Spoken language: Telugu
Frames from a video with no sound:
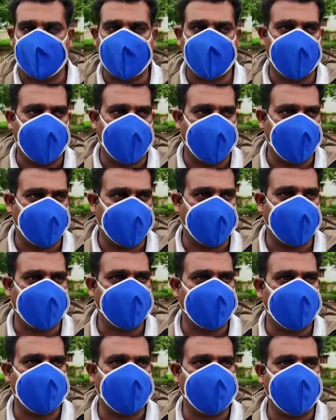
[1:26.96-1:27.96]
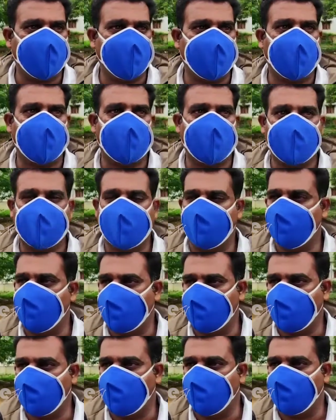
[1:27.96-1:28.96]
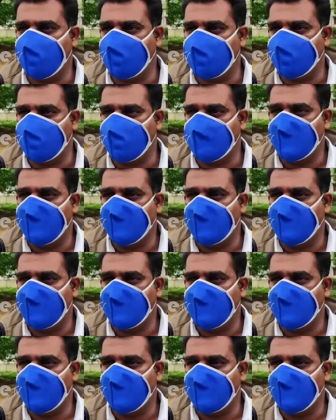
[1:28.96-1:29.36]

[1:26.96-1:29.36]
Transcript: ఆటో నడవక కొంచెం ఆర్థిక ఇబ్బందులు